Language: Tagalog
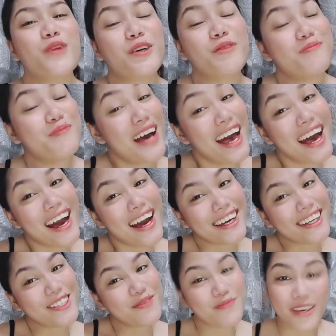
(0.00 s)
Welcome
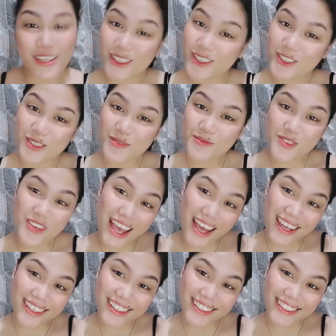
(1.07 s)
back to my YouTube
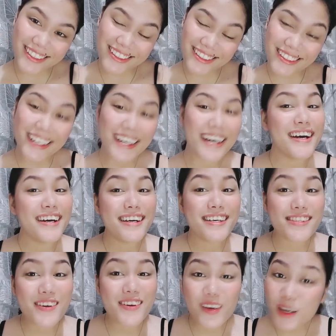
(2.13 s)
channel!
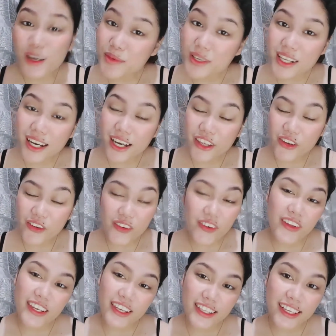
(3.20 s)
So, gabi na
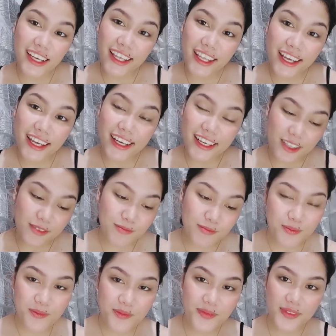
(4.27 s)
ngayon, kaya
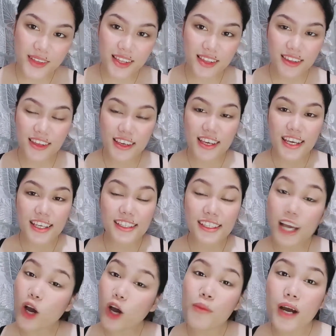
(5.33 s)

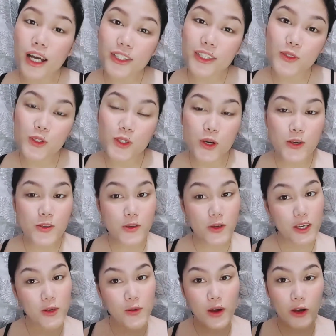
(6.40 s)
di ako makatulog, so
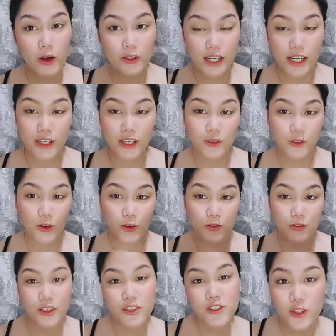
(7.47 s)
ginawa ko na lang tong
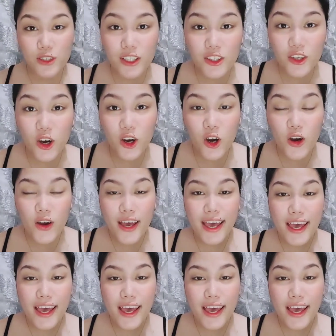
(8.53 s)
video na to.